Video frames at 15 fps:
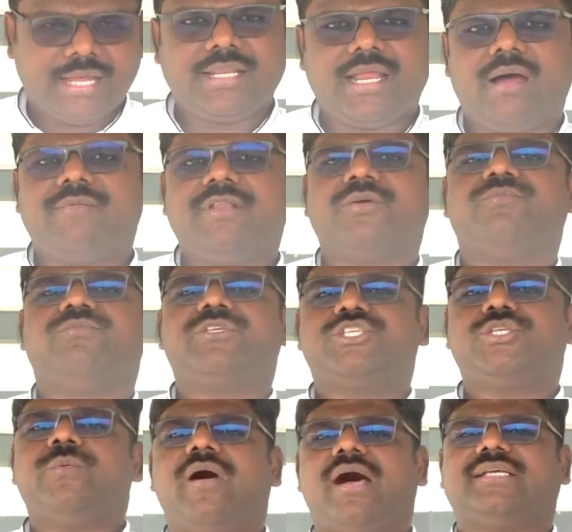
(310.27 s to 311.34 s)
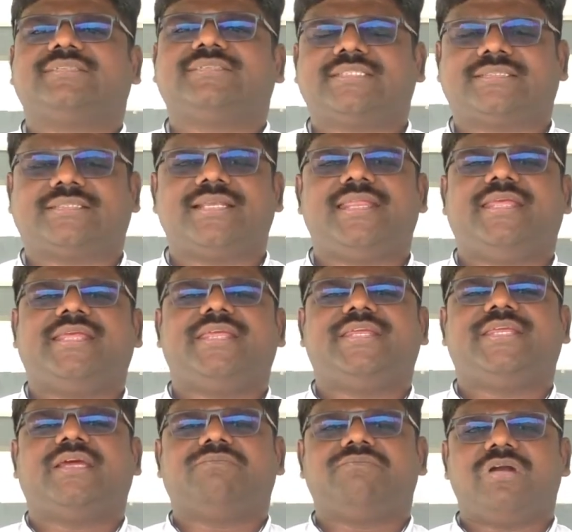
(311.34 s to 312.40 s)
அதாவது விசுவாசத்தை நீங்க
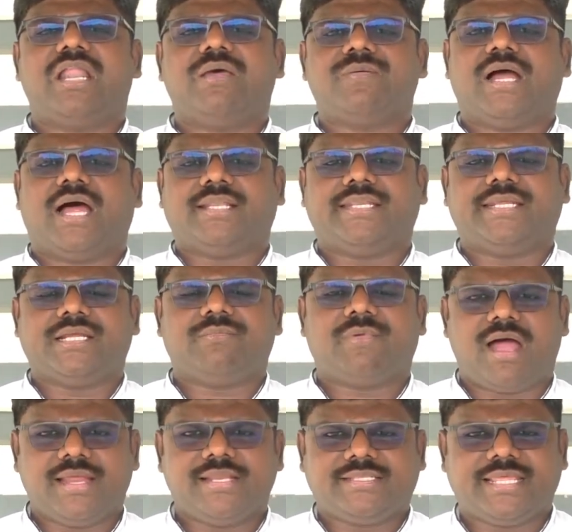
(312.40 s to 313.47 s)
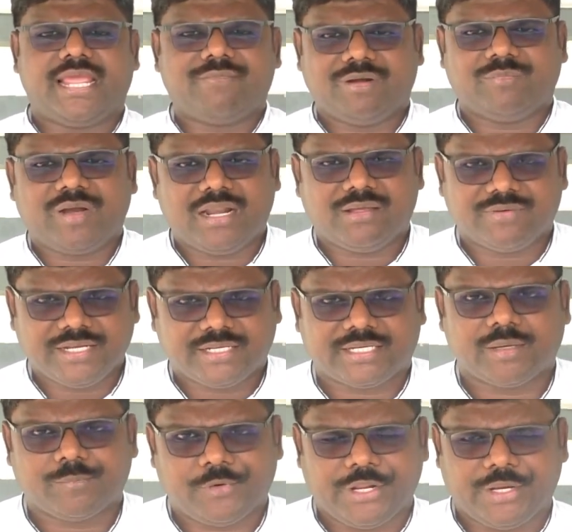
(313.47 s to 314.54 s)
எவ்வளவு அதிகமாய் தேவன் மேல
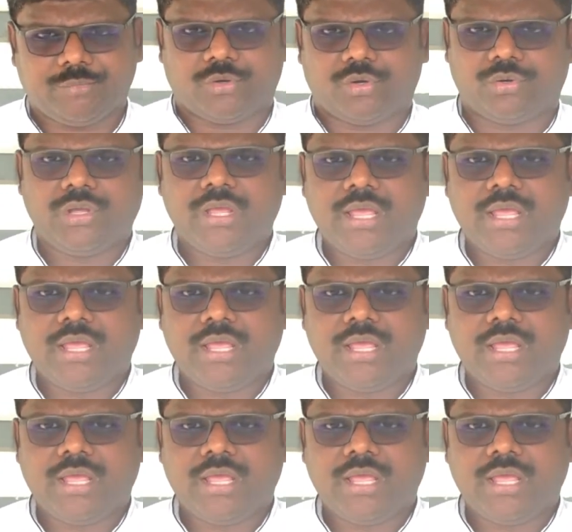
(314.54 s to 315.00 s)
வைக்க முடியுமோ